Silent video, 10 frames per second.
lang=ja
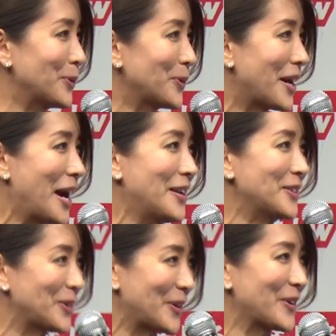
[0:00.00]

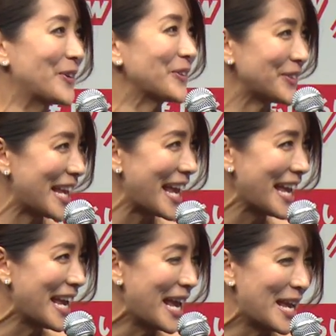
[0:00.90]
ドガールということで、はい、
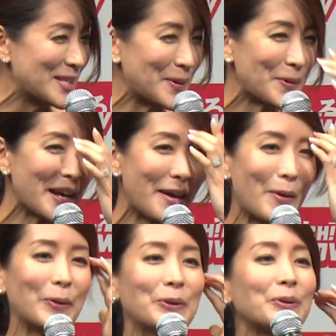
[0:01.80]
そこから
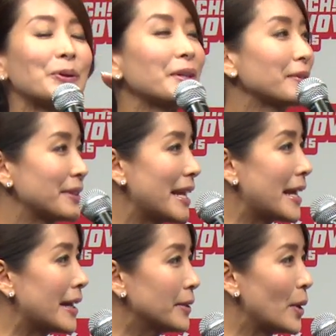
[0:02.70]
は程遠いの
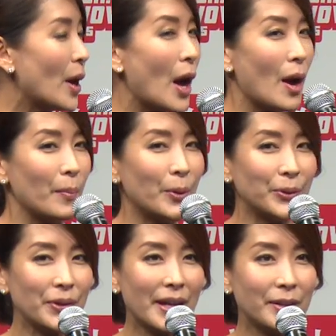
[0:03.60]
であの
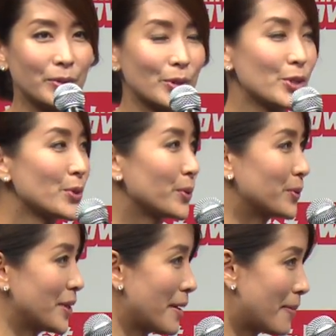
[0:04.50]
ボンドガールの衣装
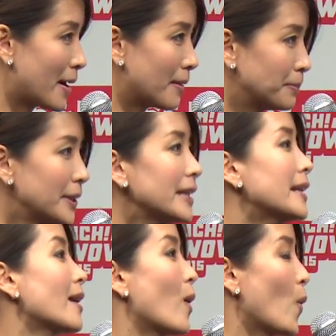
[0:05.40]
といえば、
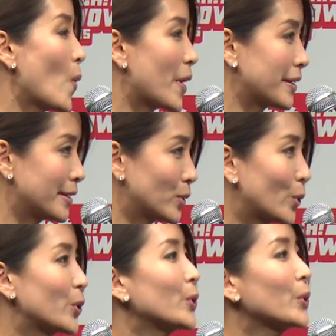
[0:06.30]
プラダが多かった
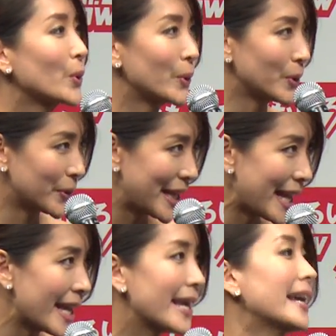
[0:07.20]
ということ
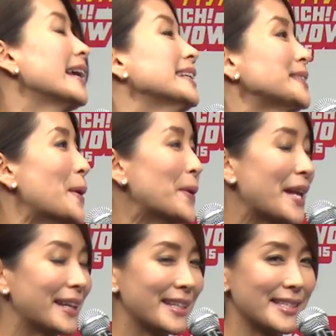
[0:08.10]
で。そう
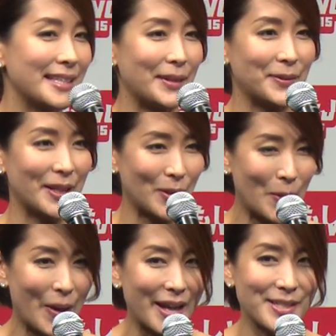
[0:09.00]
なんですなので
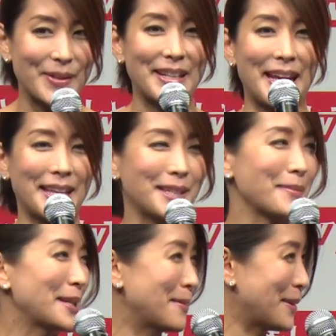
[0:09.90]
今日はそれで決
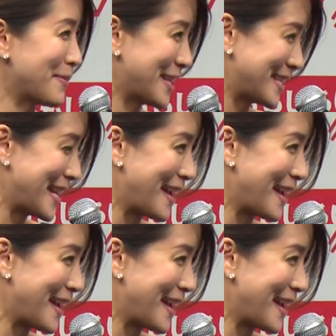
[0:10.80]
めてみました